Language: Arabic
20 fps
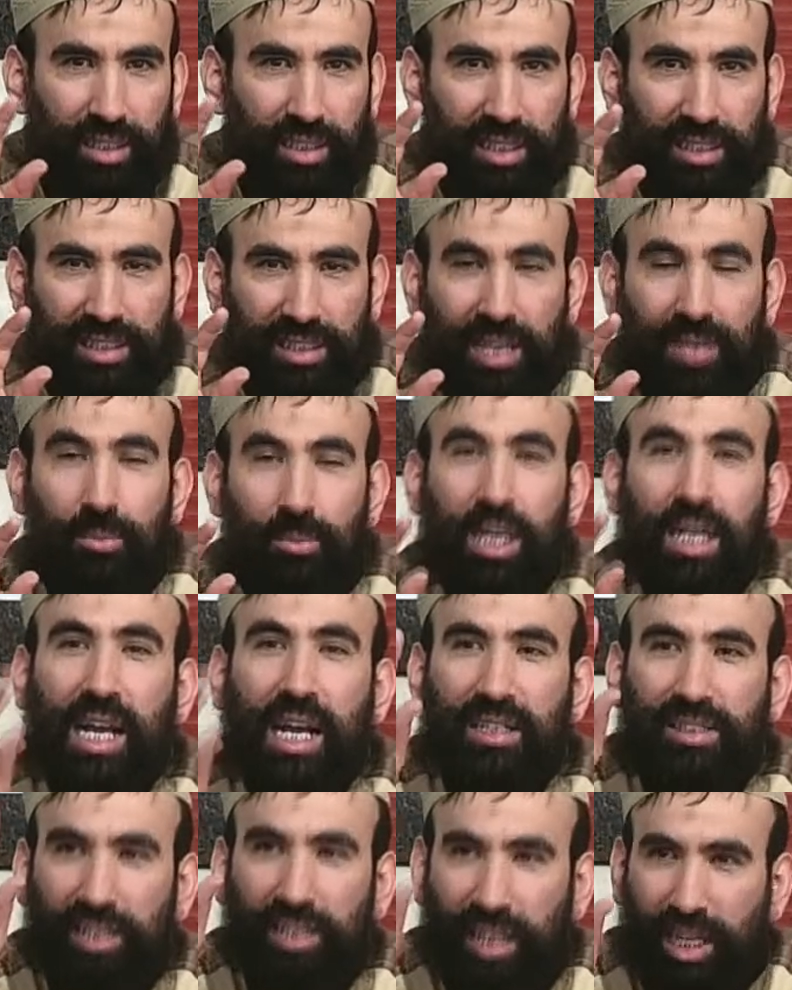خزاد ما
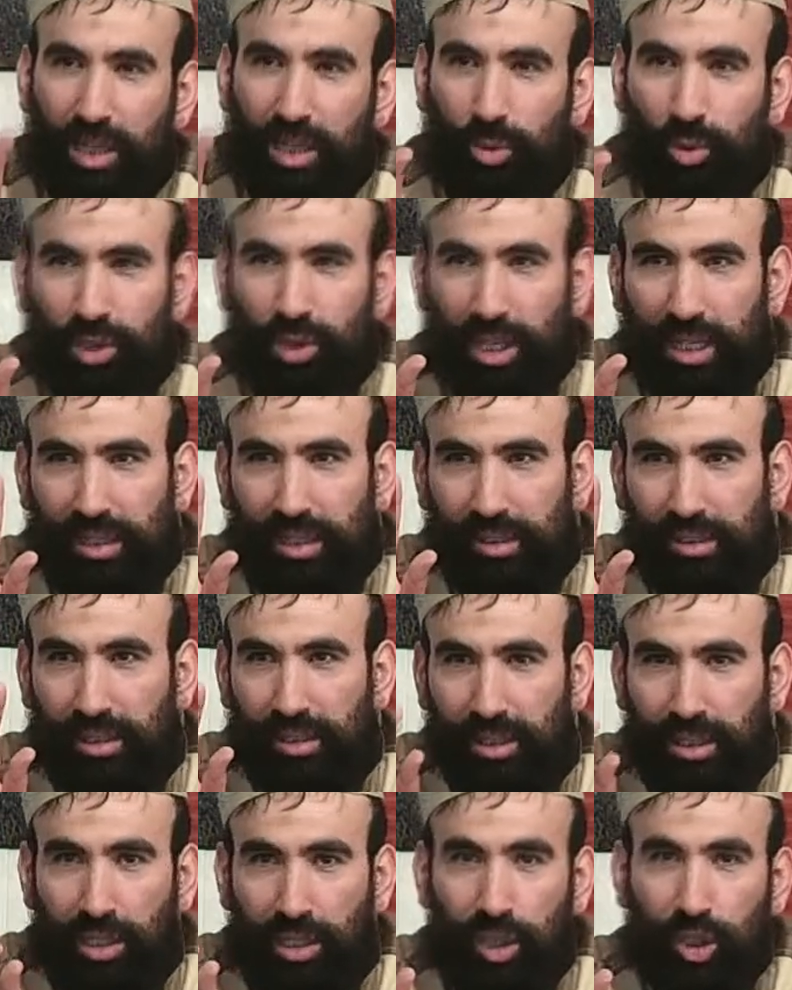ينغاس غيوذان
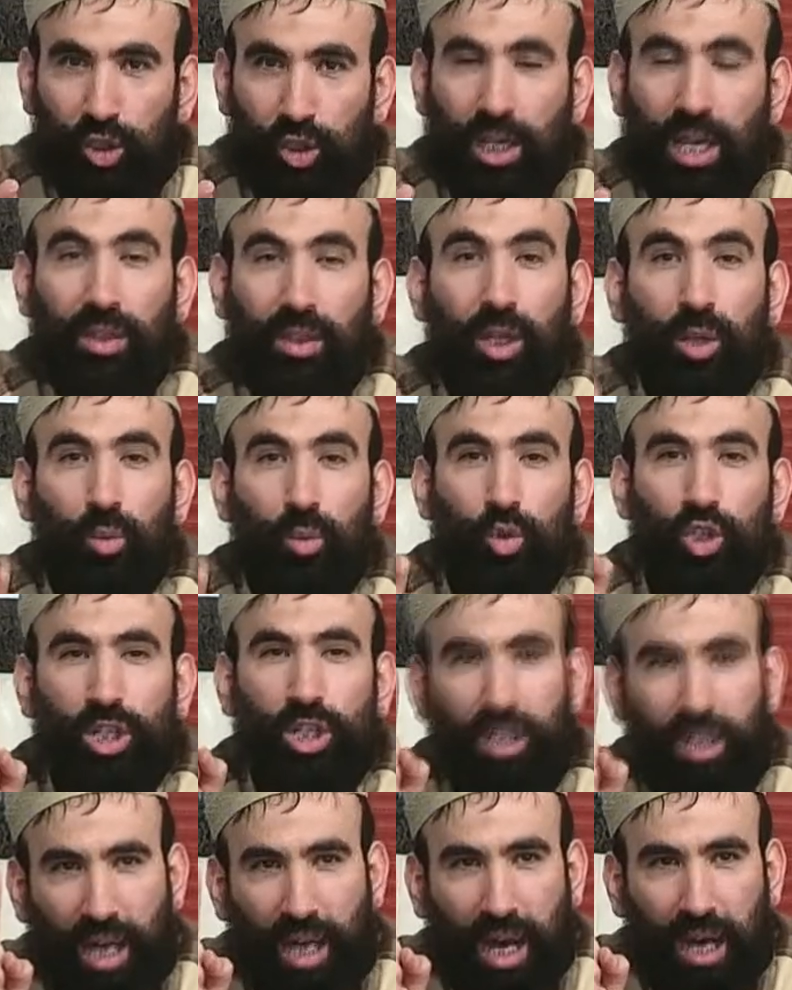خزاد غي
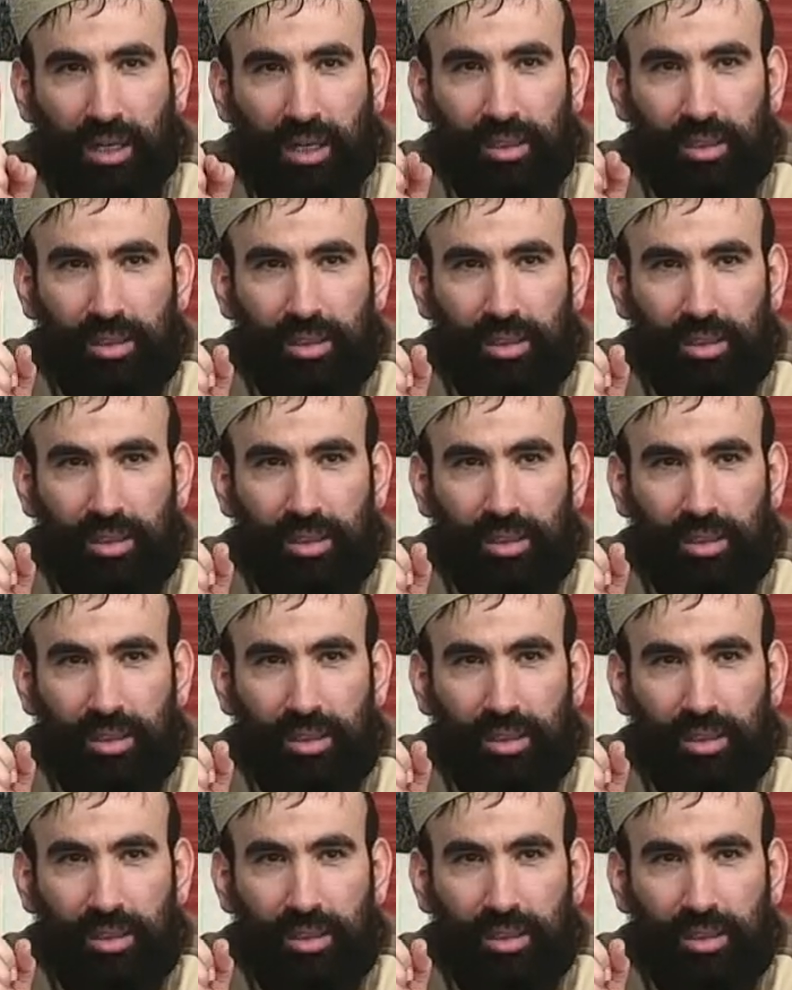جنة